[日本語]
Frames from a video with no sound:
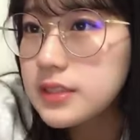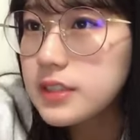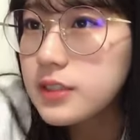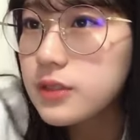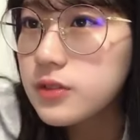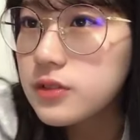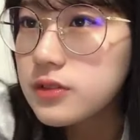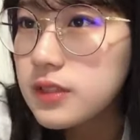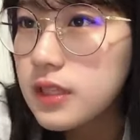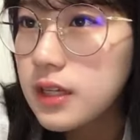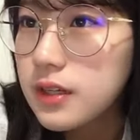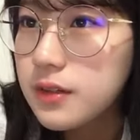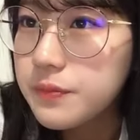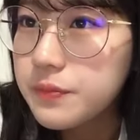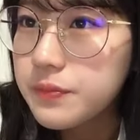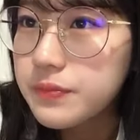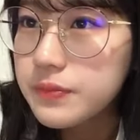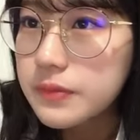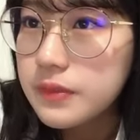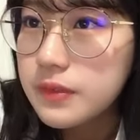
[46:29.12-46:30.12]
ランキング
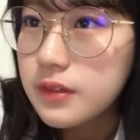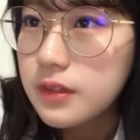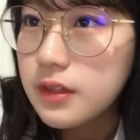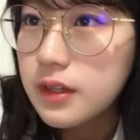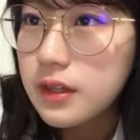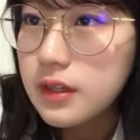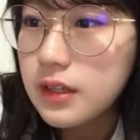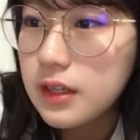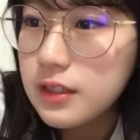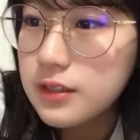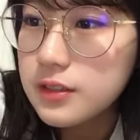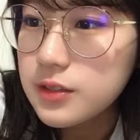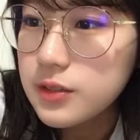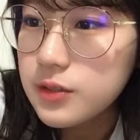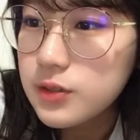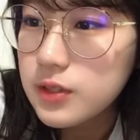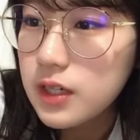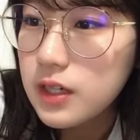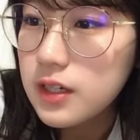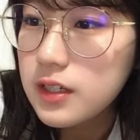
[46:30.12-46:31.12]
見ますいろんな
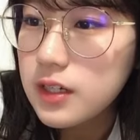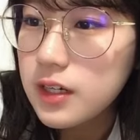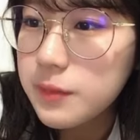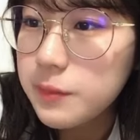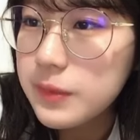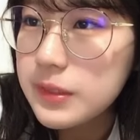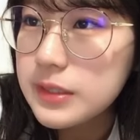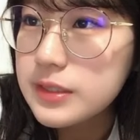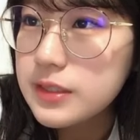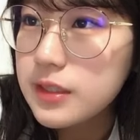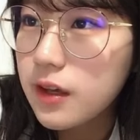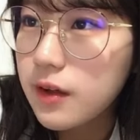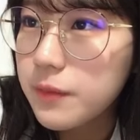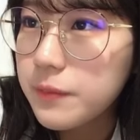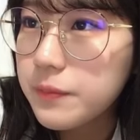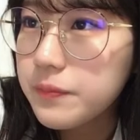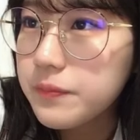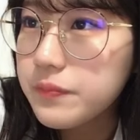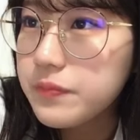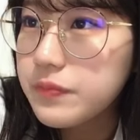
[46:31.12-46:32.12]
感
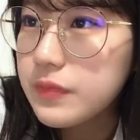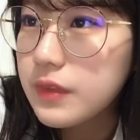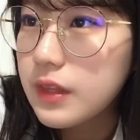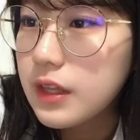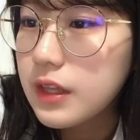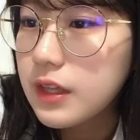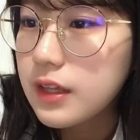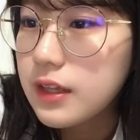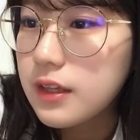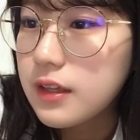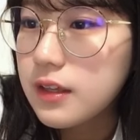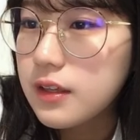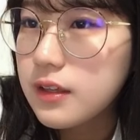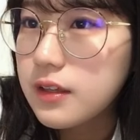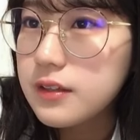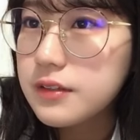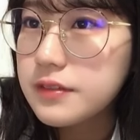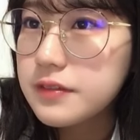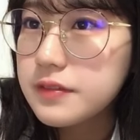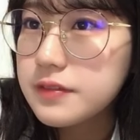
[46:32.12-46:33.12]
想がありました